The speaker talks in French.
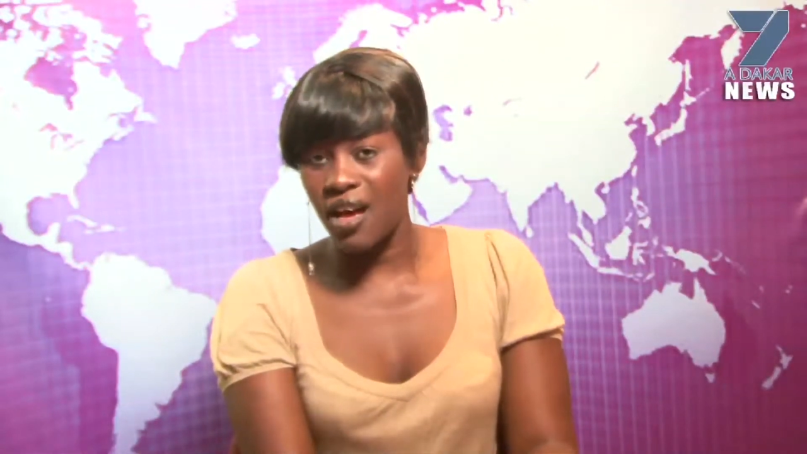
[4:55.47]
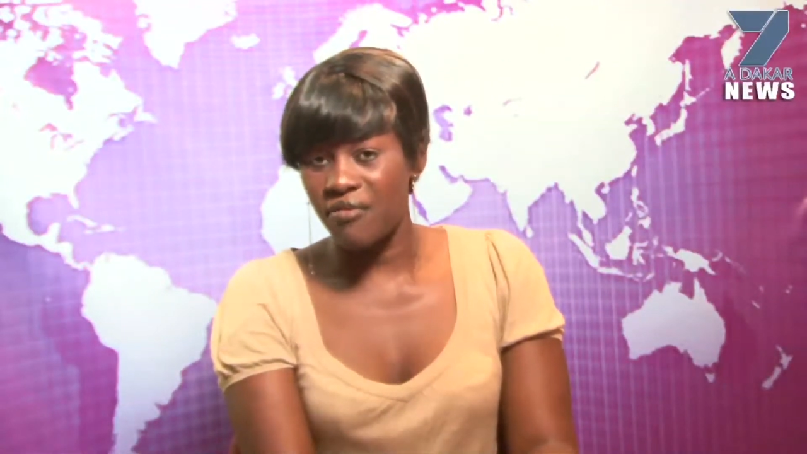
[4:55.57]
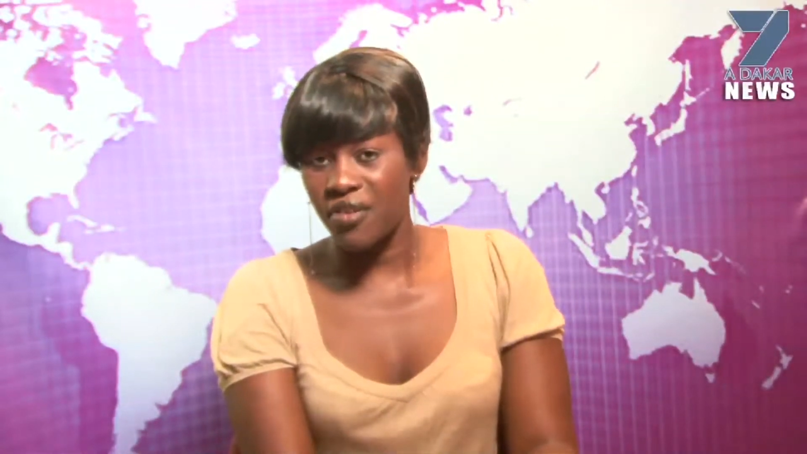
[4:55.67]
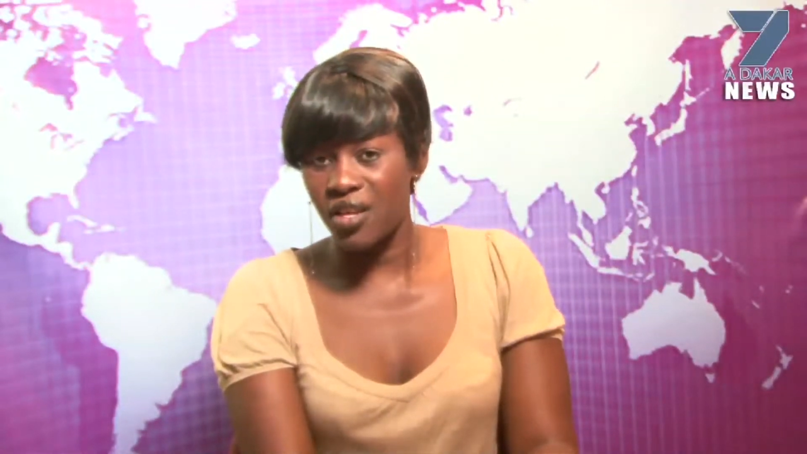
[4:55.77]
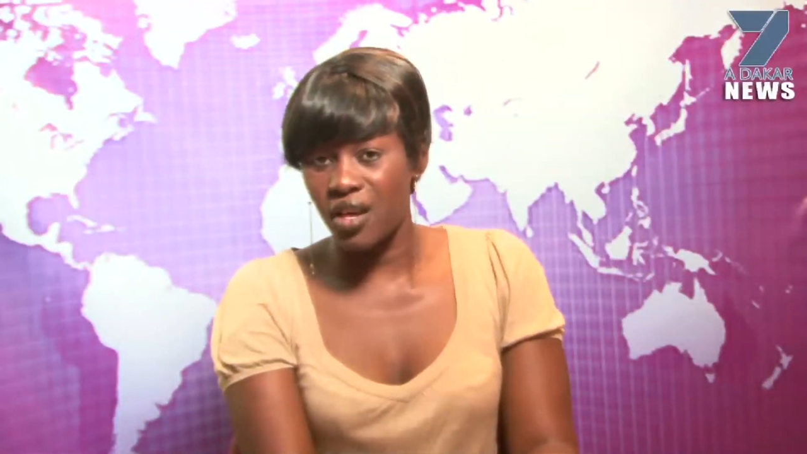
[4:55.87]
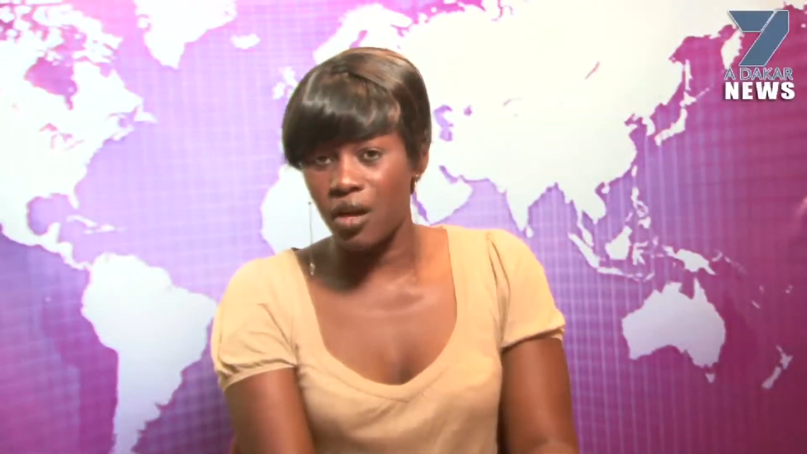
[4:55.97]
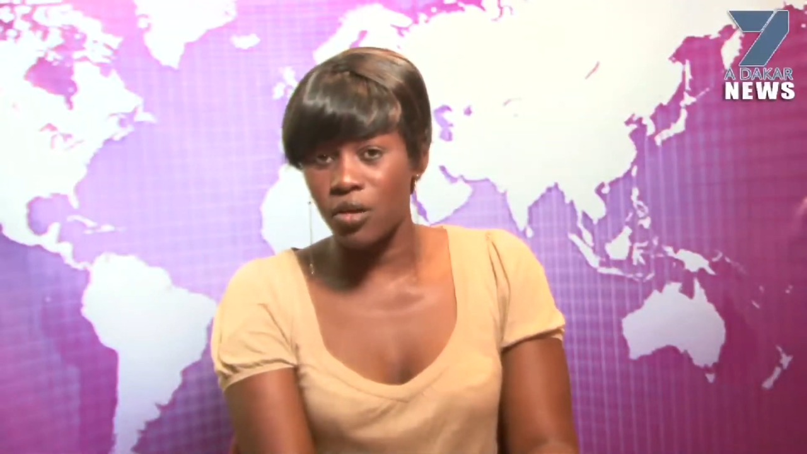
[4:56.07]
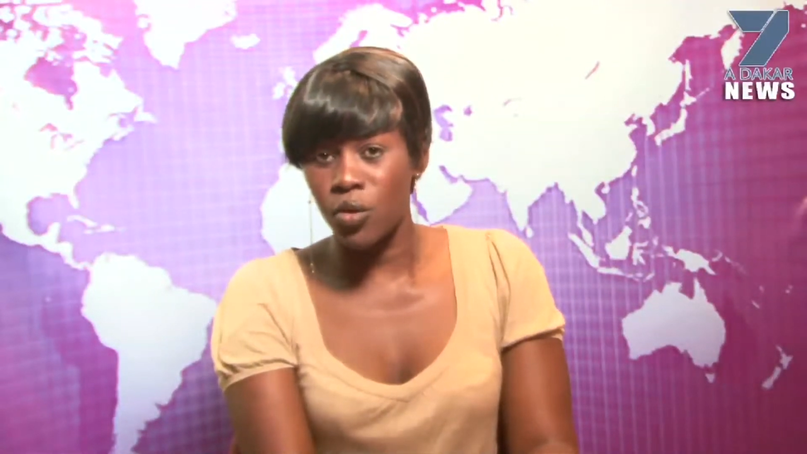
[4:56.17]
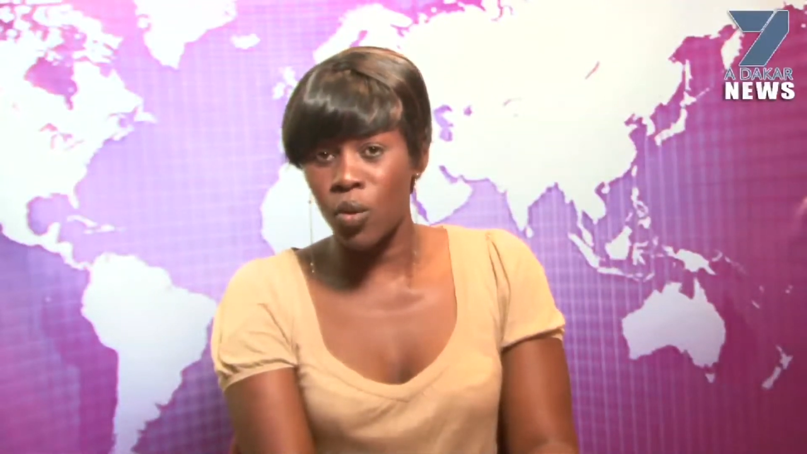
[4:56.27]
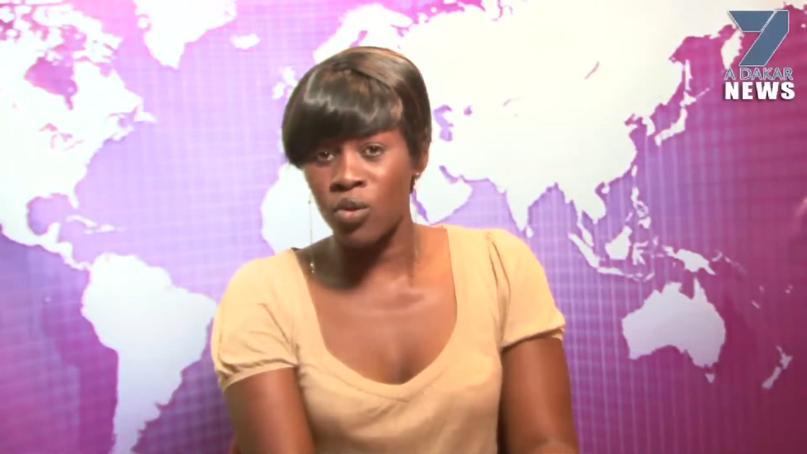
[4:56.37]
africains,
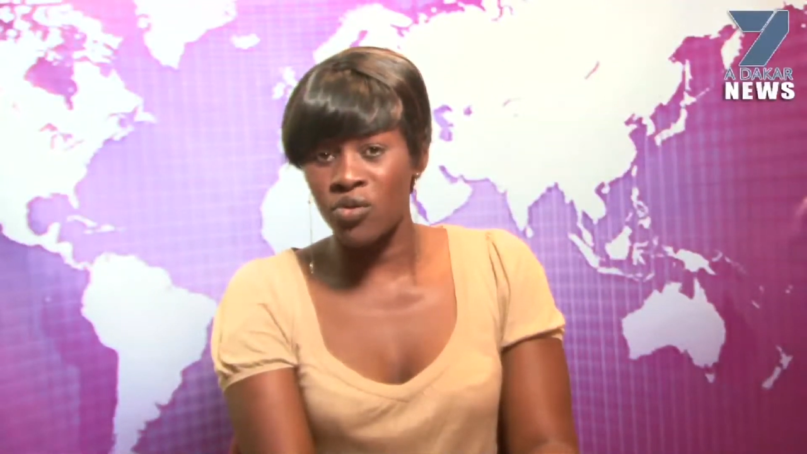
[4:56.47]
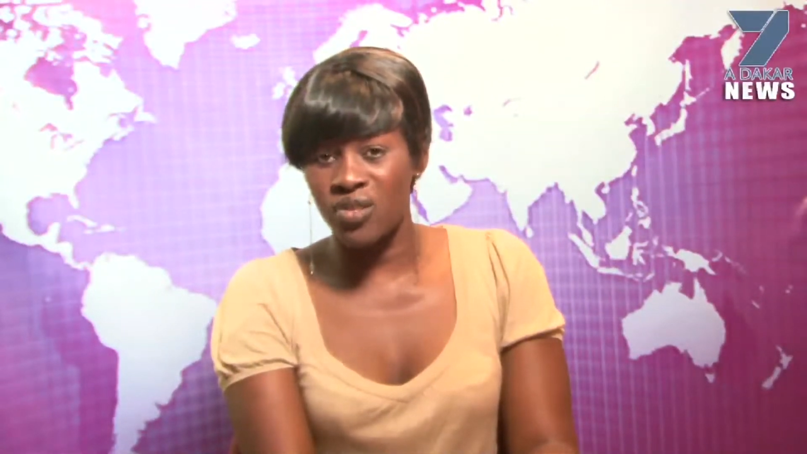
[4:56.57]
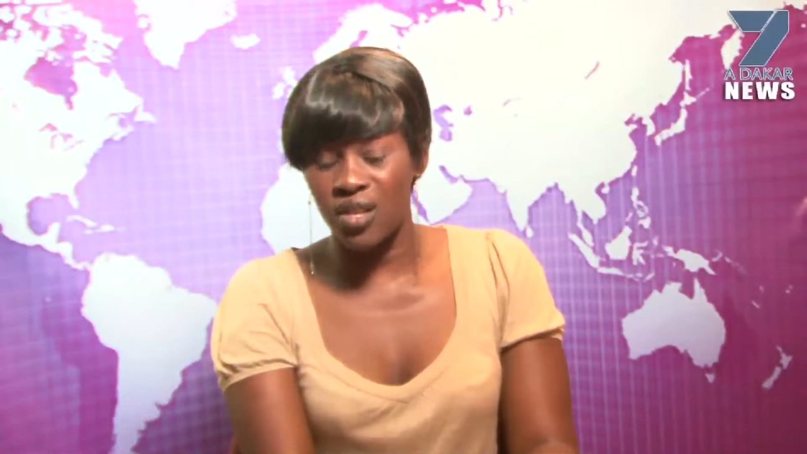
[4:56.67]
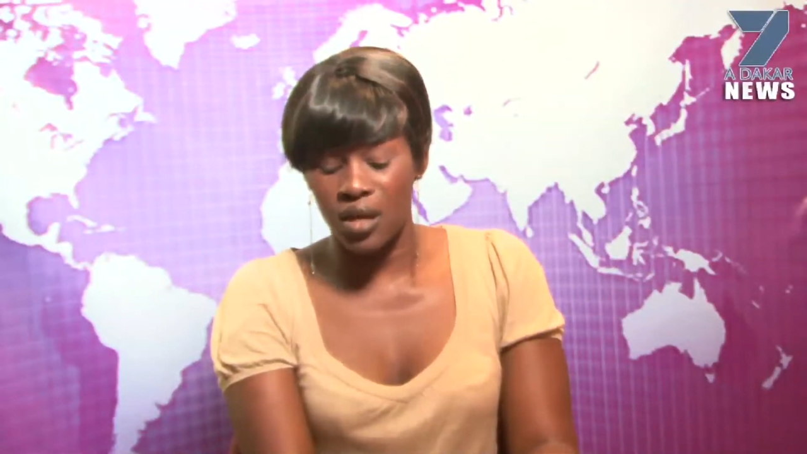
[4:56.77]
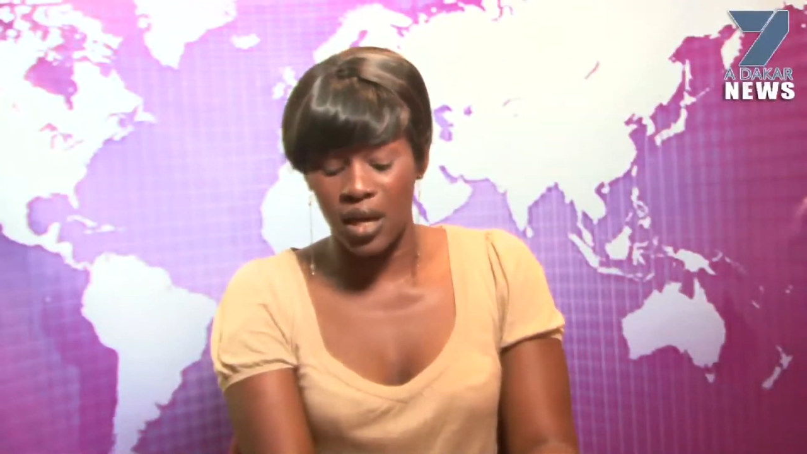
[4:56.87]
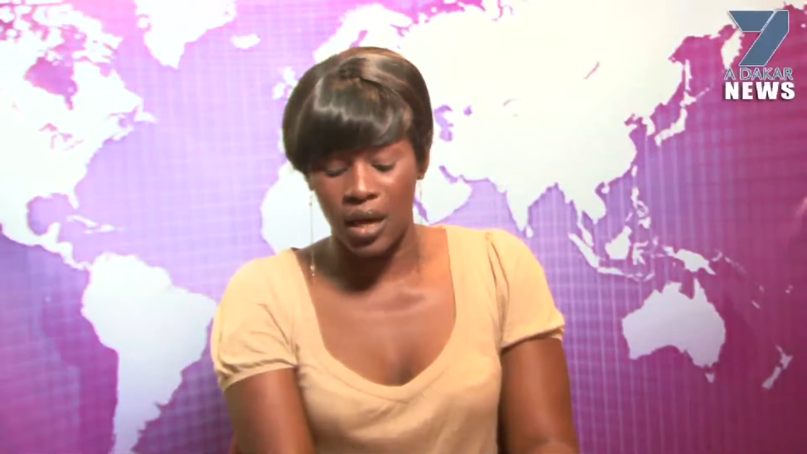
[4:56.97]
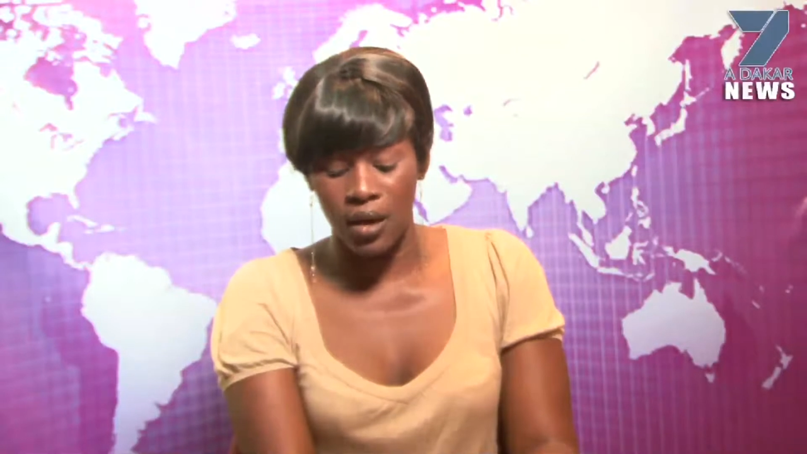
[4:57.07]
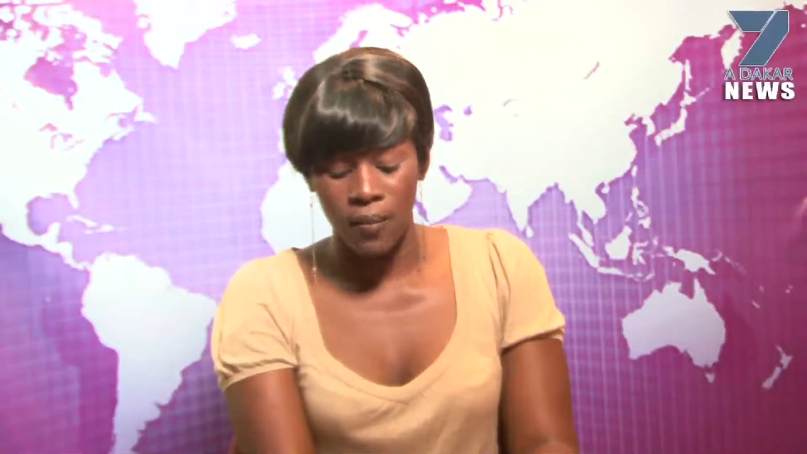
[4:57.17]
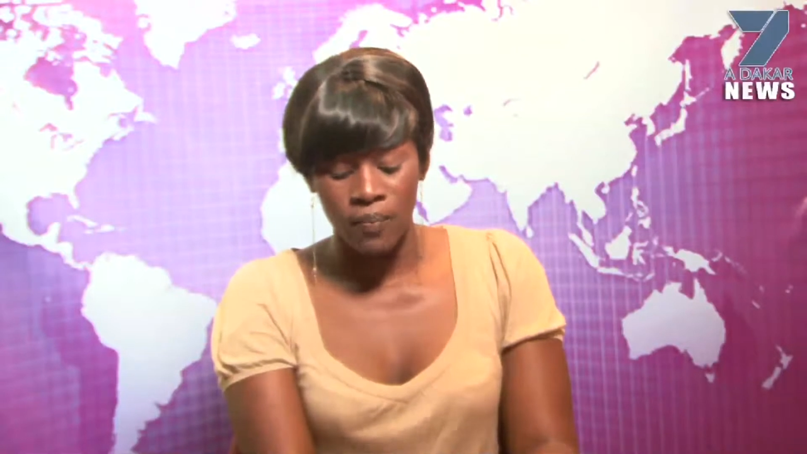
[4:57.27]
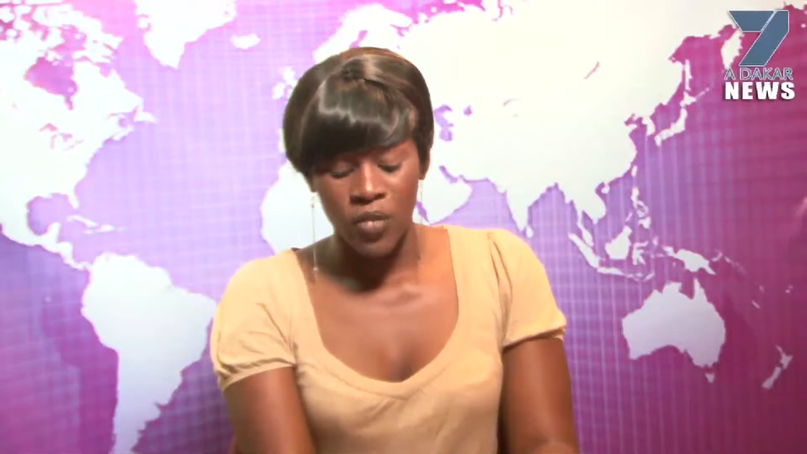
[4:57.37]
dont le Sénégal.